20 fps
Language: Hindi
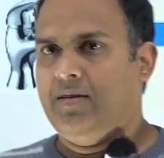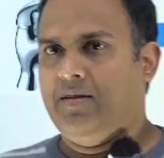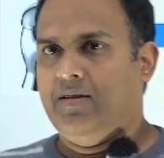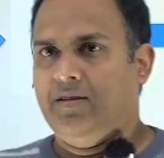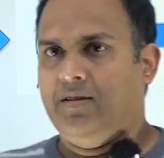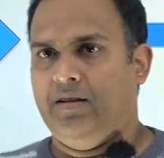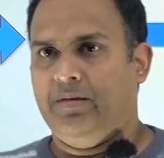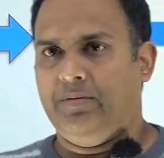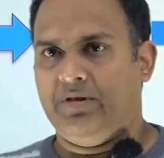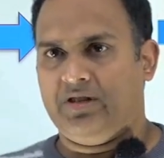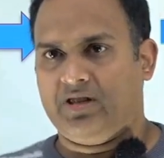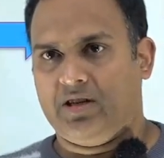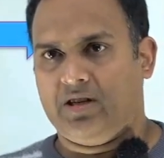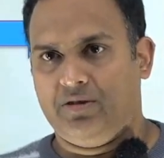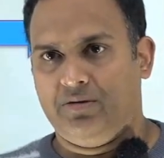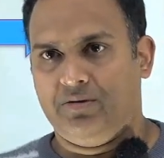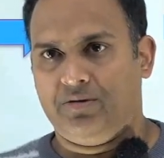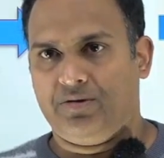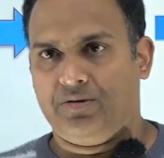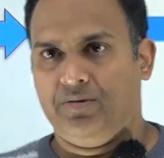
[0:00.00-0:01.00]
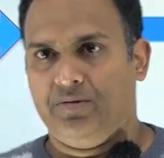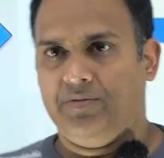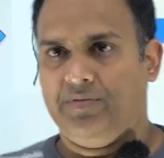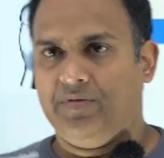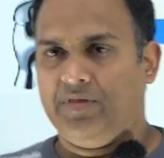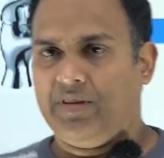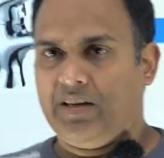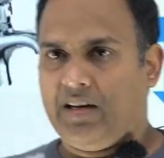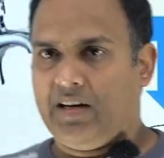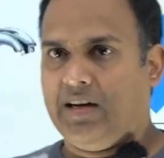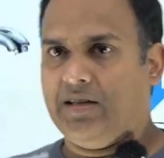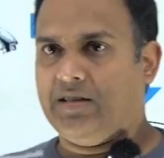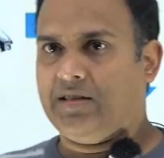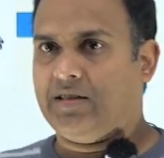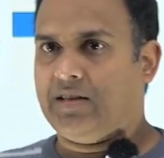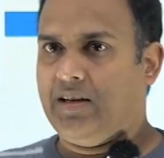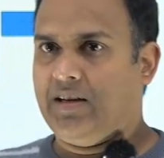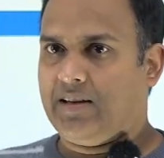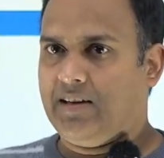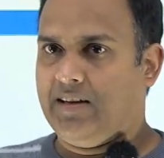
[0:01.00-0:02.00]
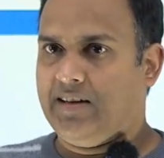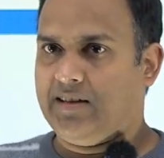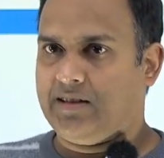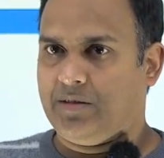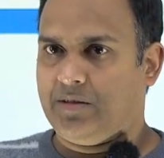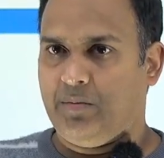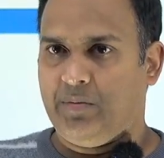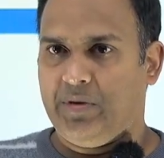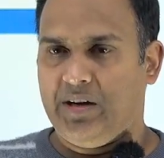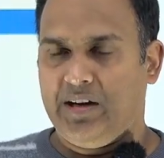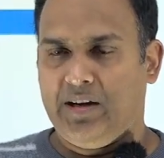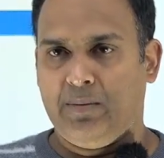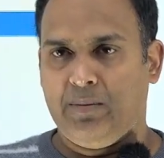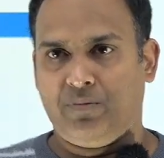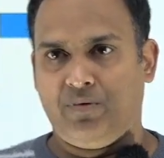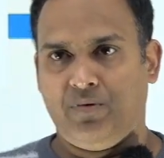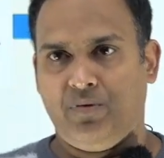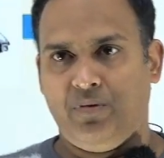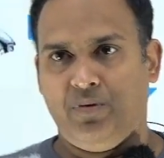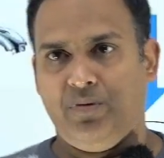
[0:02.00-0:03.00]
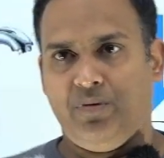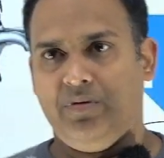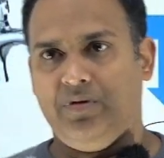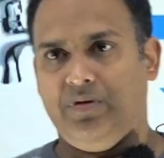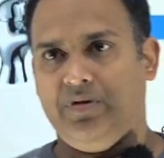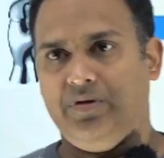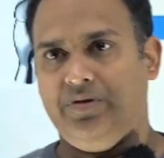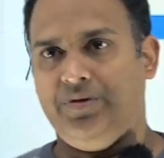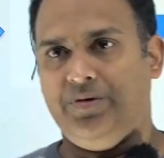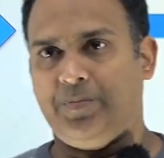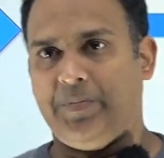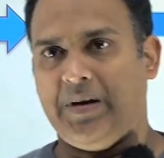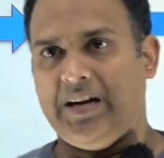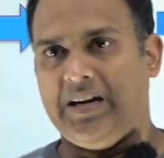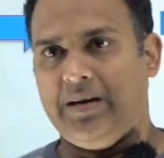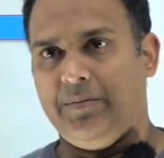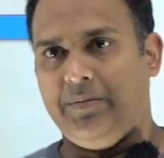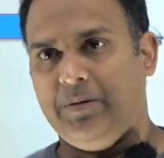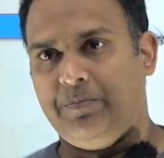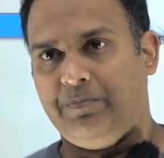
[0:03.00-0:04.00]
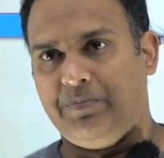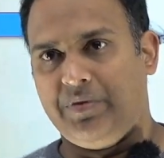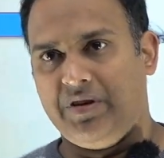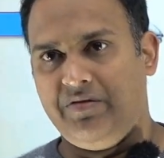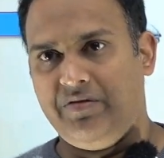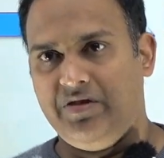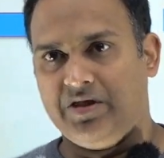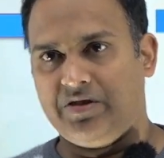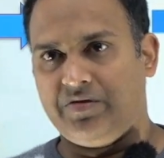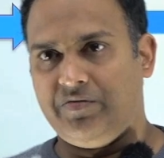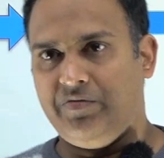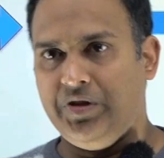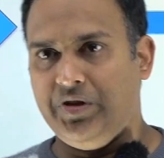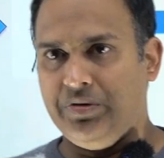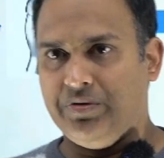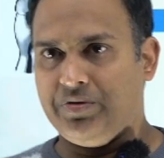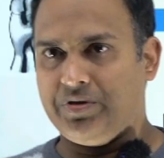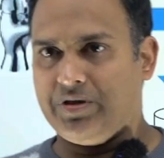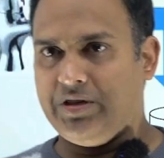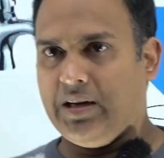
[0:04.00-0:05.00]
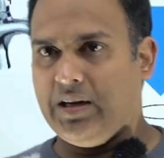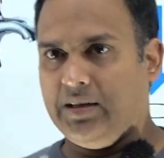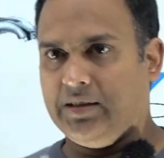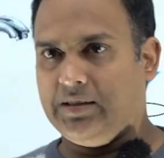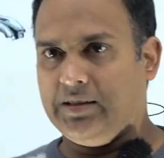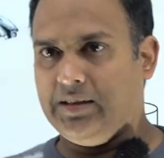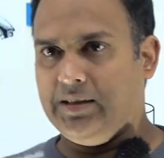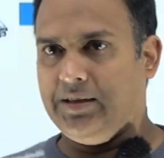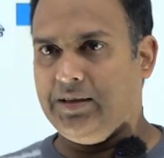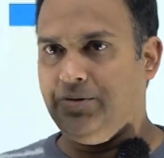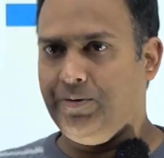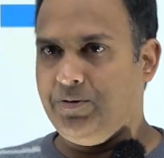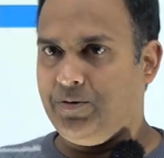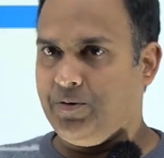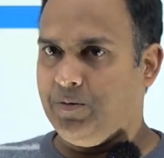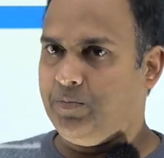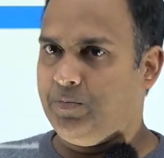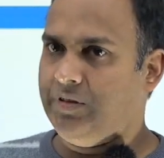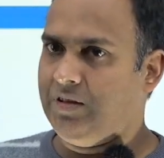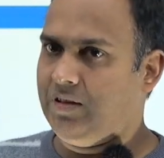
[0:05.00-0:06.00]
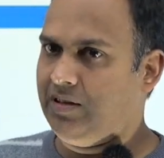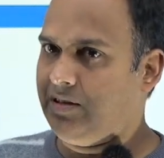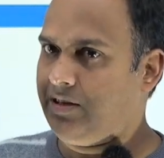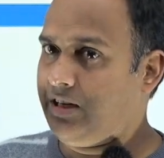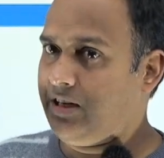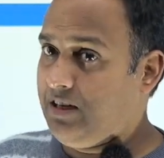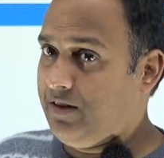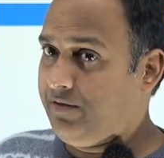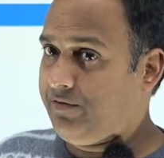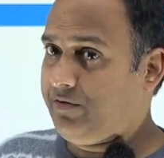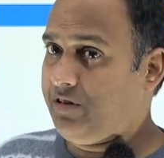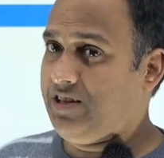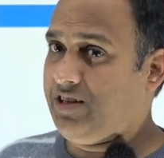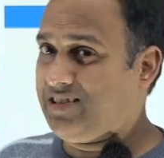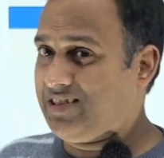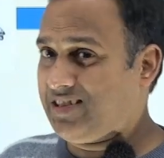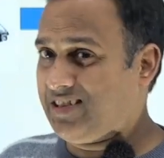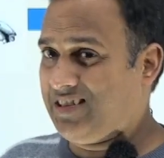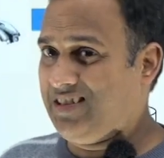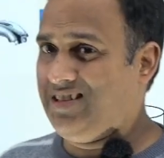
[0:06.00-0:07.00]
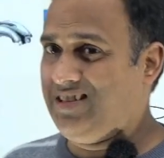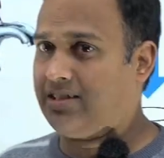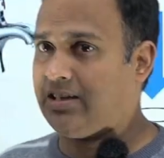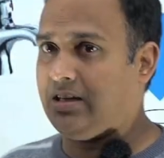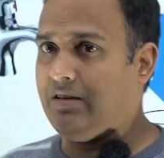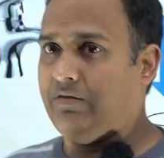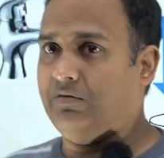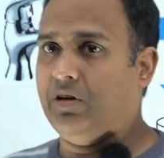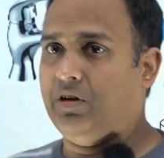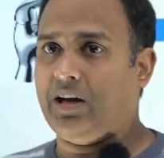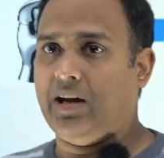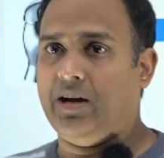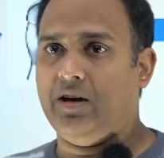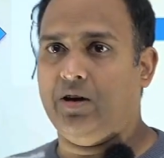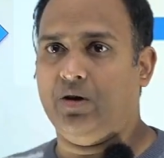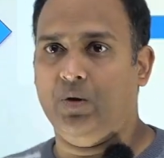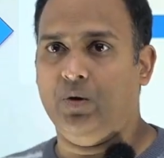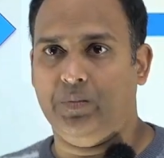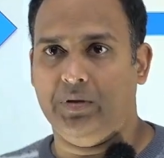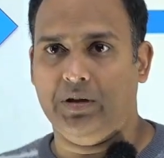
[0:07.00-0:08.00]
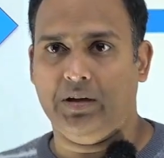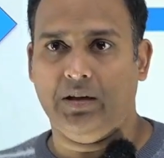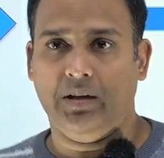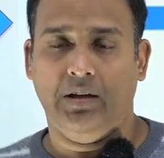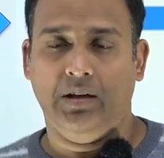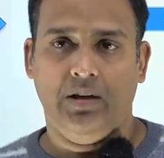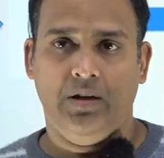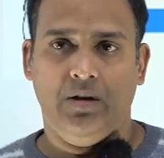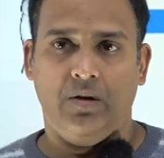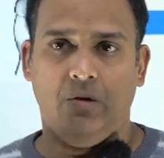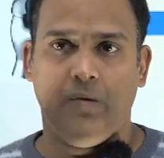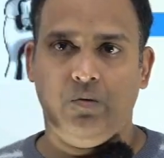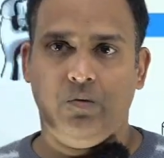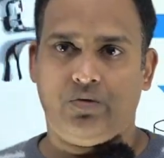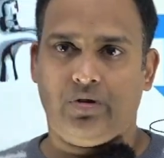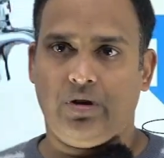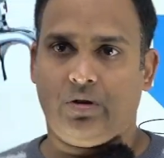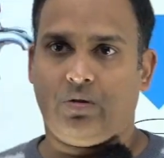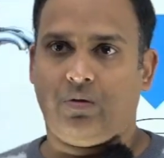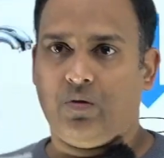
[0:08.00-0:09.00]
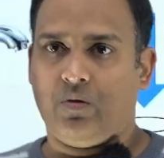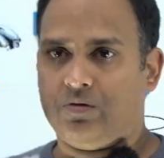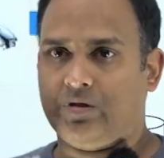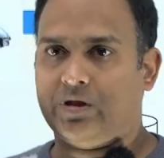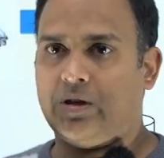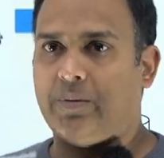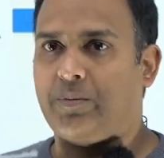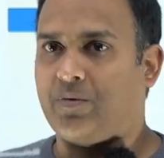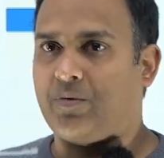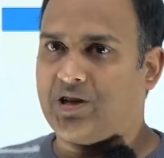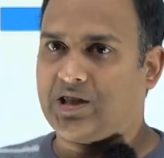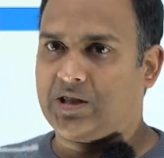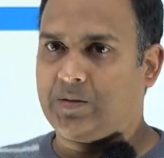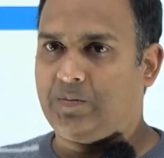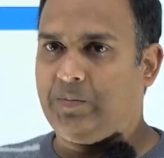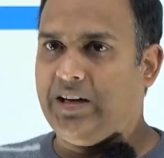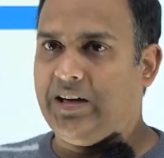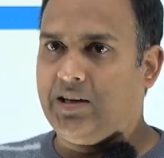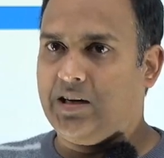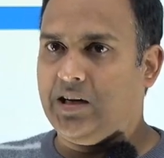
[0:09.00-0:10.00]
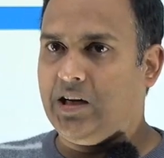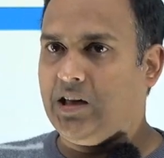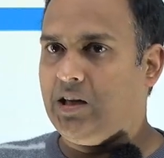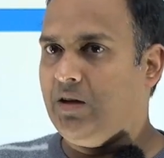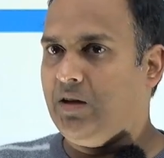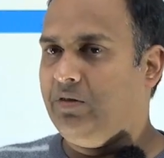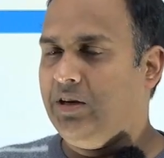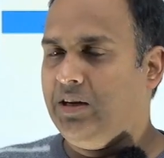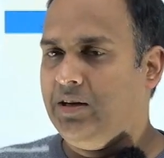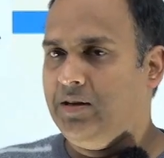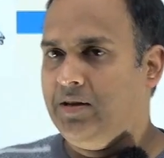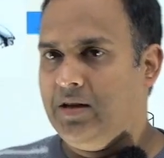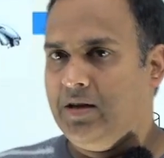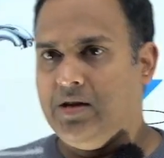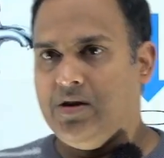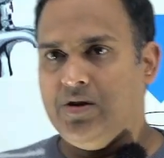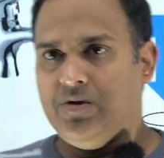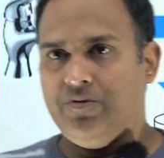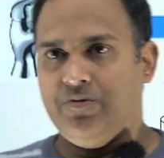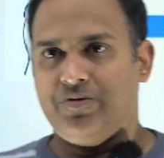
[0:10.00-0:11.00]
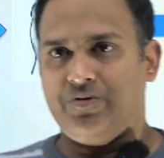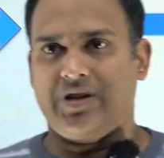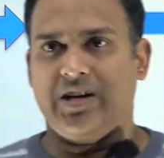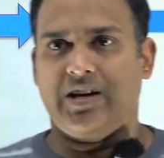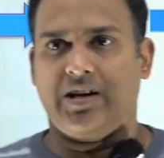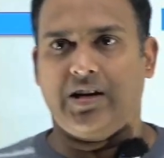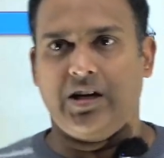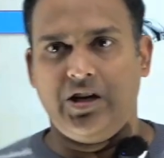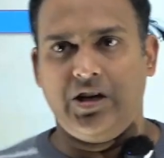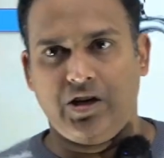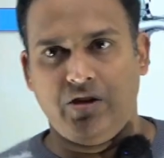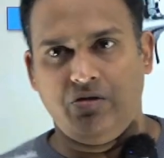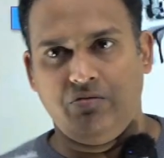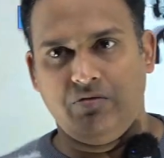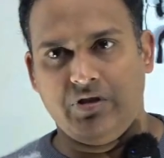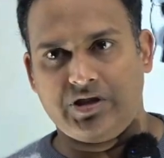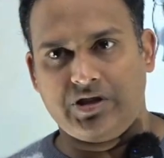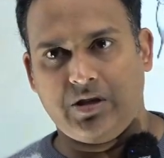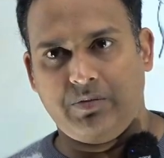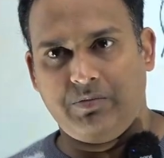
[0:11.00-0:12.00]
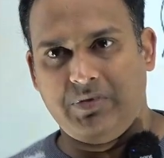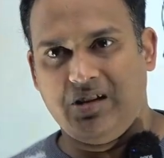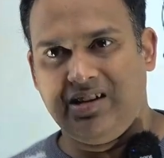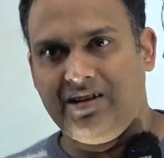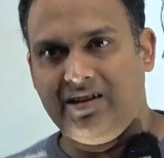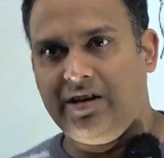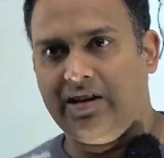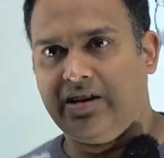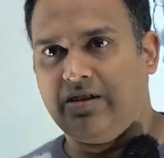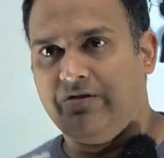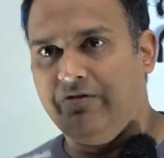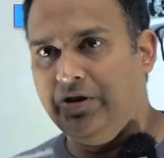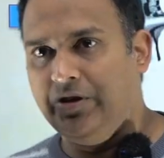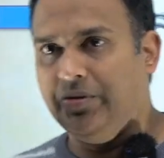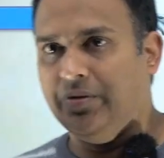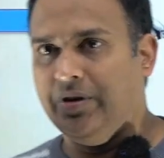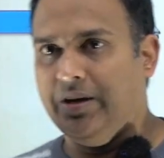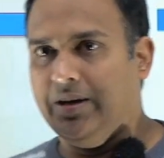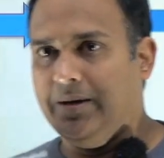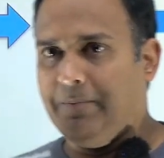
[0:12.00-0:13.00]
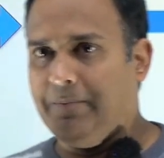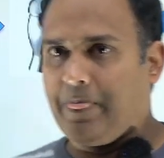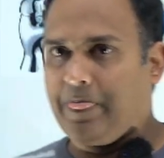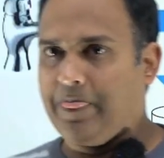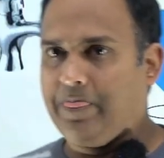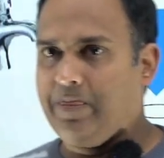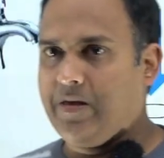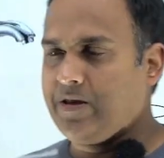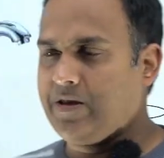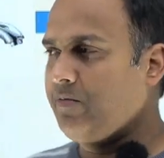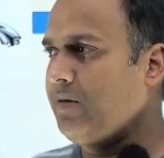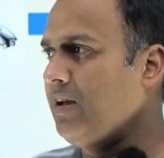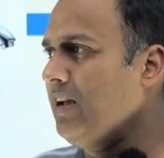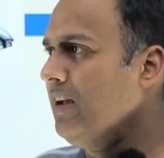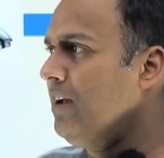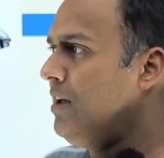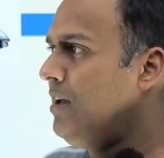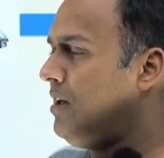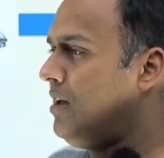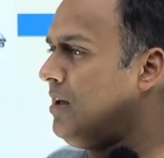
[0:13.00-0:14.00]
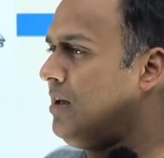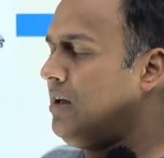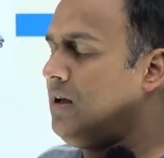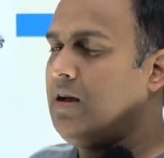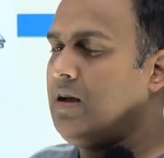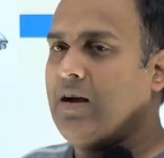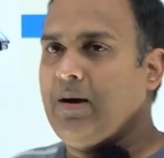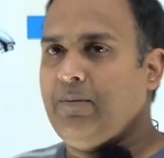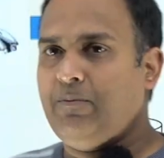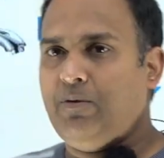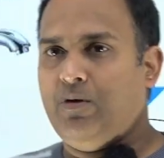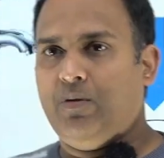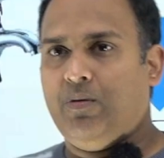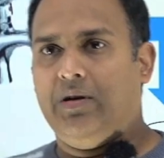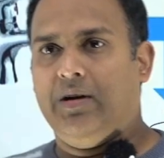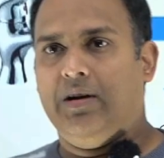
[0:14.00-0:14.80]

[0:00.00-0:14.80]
नमस्कार दोस्तों आज के क्लास में मैं आपको जो पहले मैंने प्रीवियस वीडियोस डाला था यूट्यूब पर टीएफटी स्क्रीन्स की वर्किंग के ऊपर उसके कॉन्सेप्ट को एक्सप्लेन करते हुए उसके कंटिन्यूएशन में ये एक वीडियो है जिसमें हम लोग